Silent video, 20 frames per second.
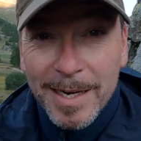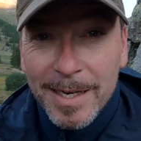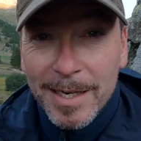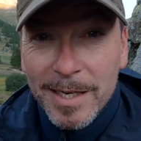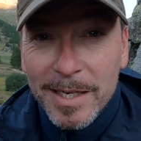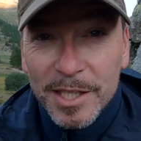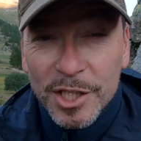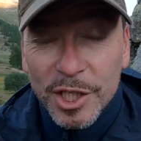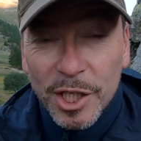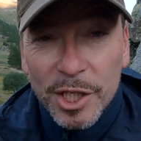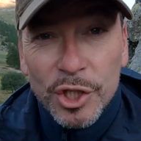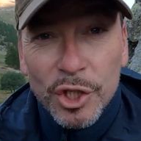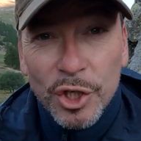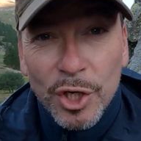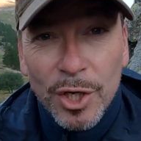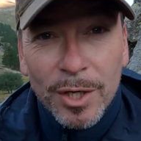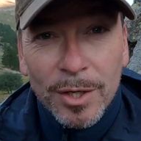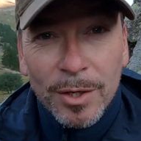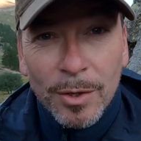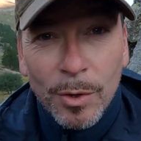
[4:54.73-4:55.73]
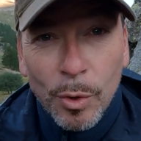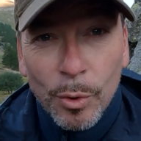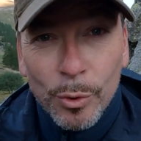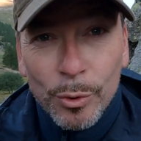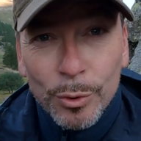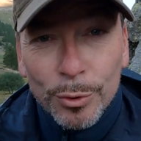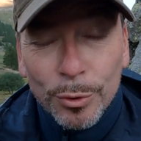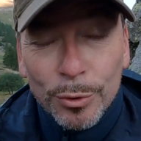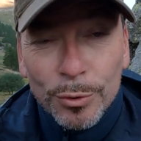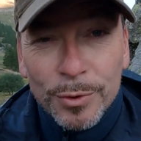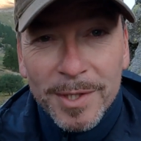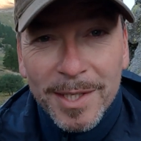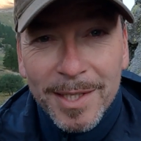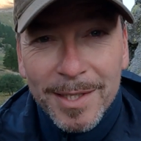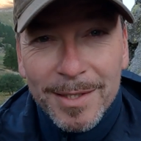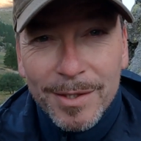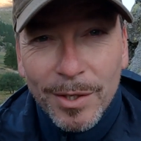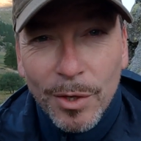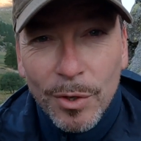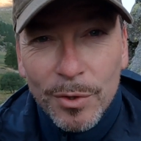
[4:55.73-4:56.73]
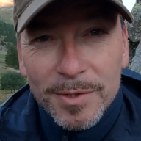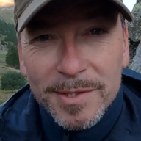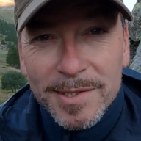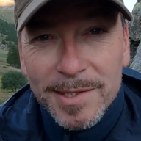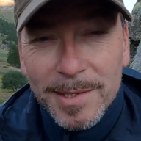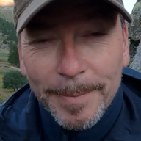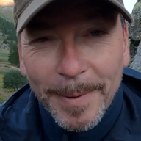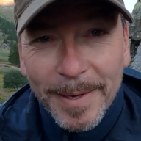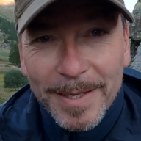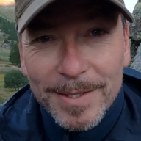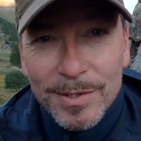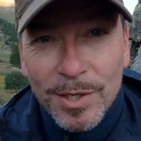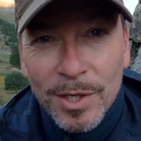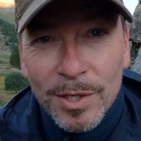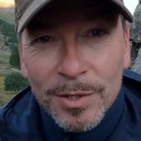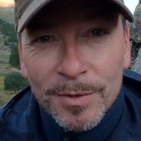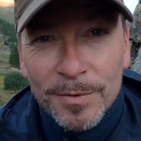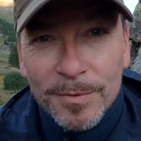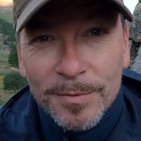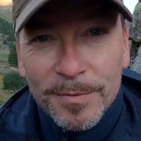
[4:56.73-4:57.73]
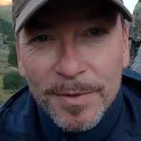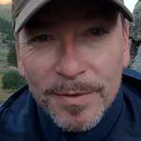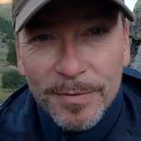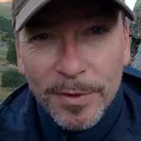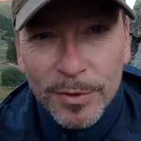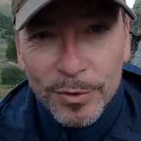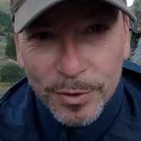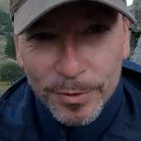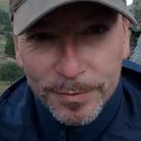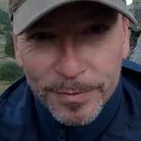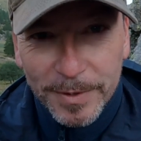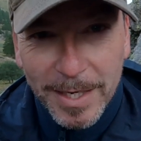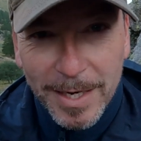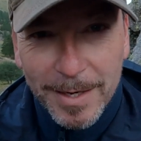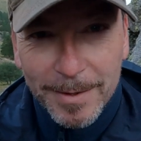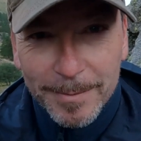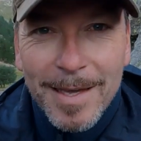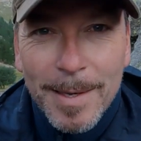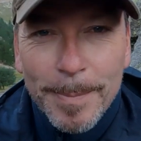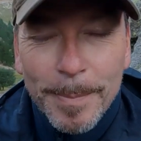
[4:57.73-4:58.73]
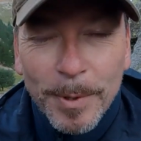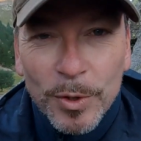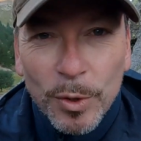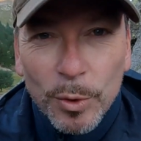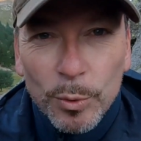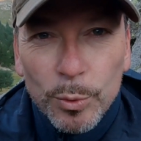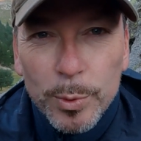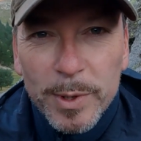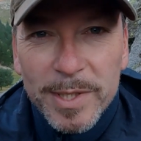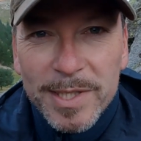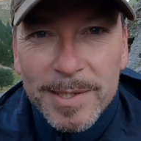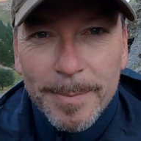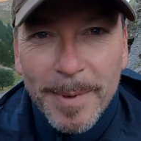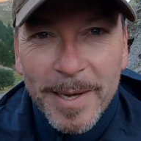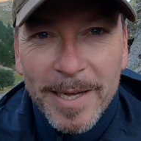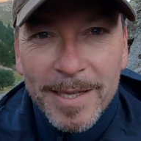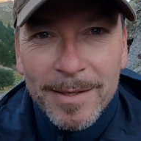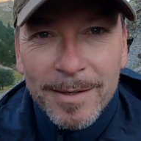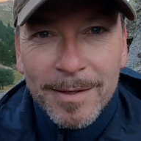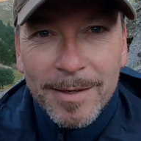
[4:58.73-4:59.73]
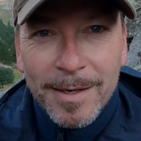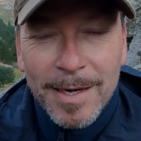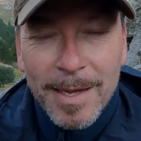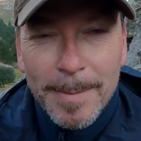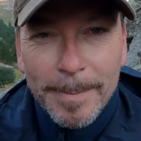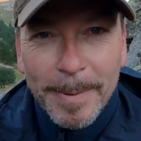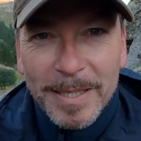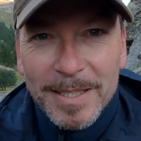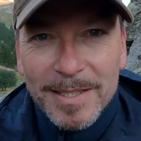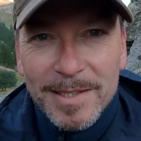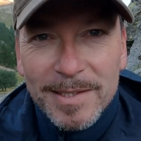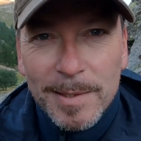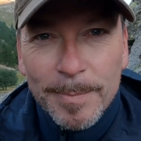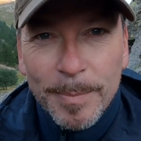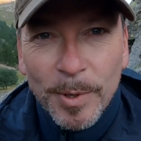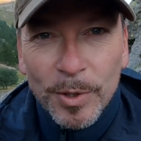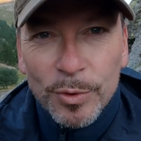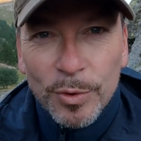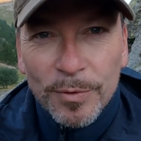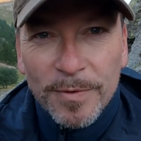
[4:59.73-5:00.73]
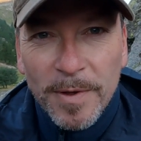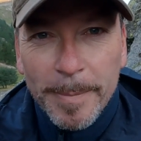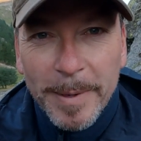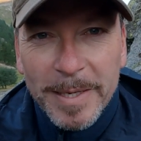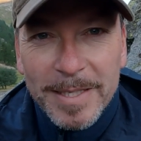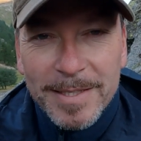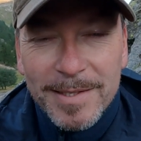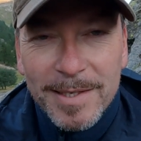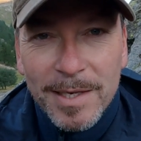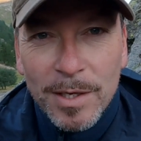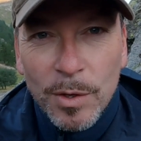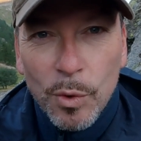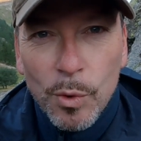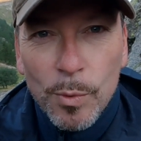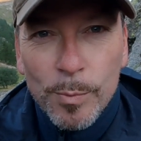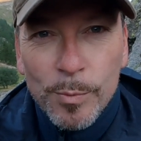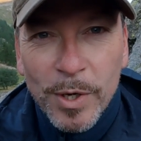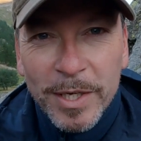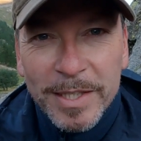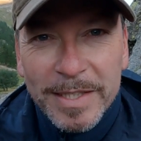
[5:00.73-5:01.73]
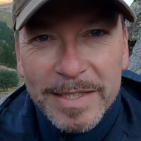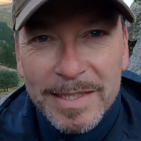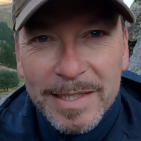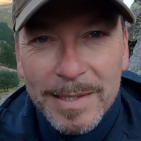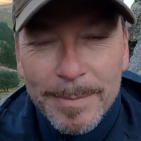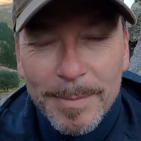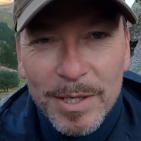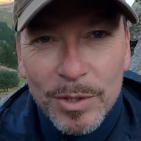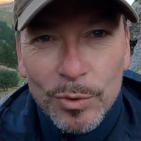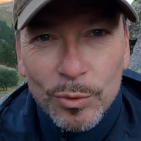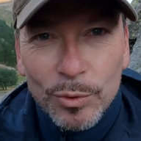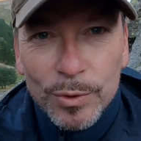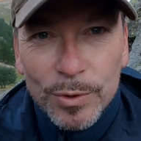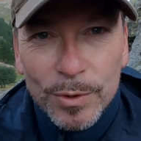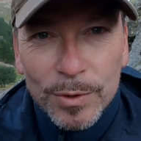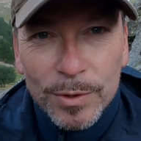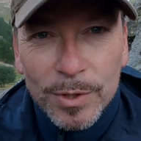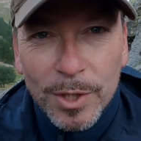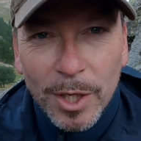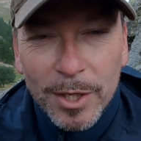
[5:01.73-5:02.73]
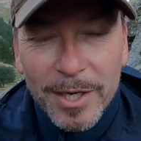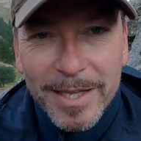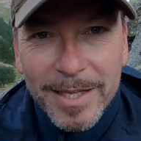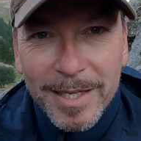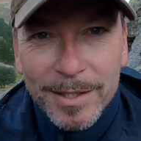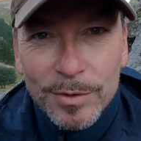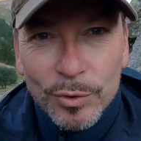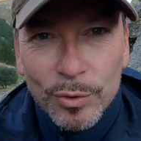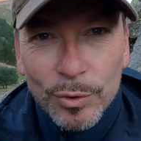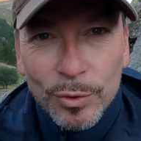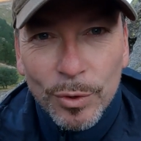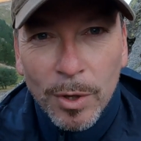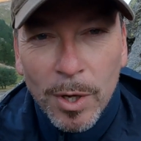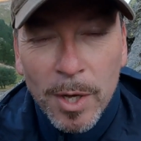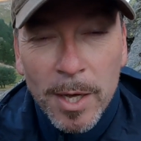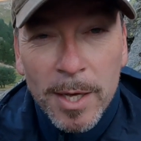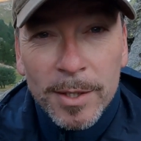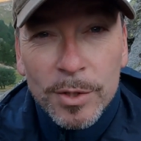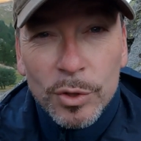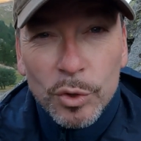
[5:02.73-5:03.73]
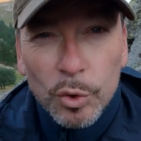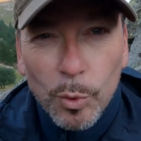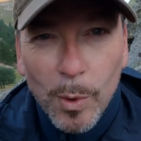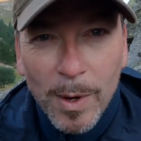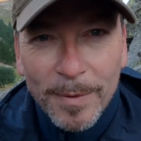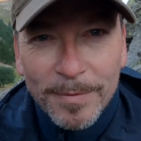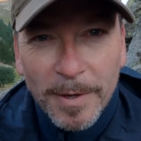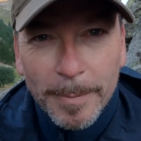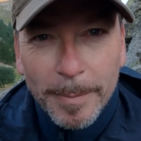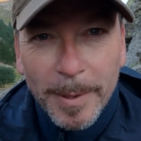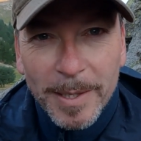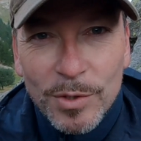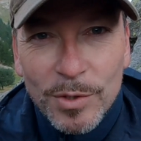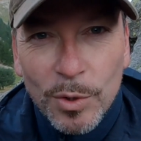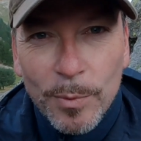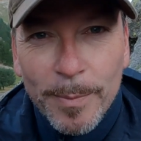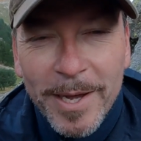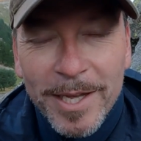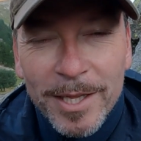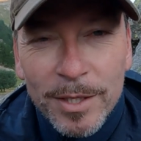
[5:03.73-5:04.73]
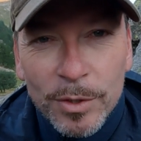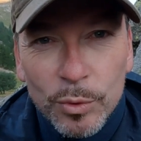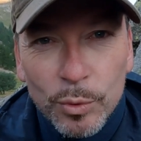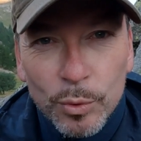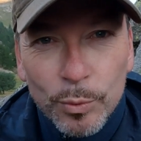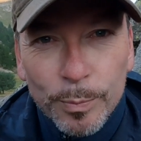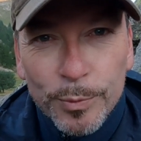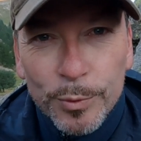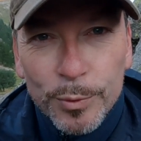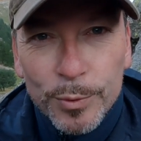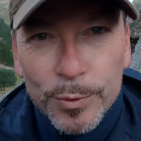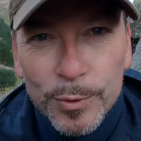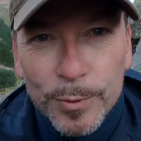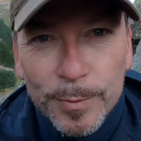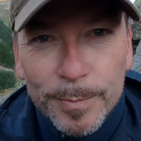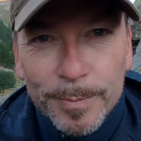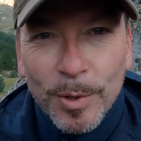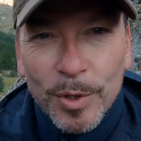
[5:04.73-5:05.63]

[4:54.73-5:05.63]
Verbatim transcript: Les chercheurs ont recruté 36 personnes vivant en ville et pendant 8 semaines, les participants devaient passer au moins 10 minutes dans la nature trois fois semaine ou plus.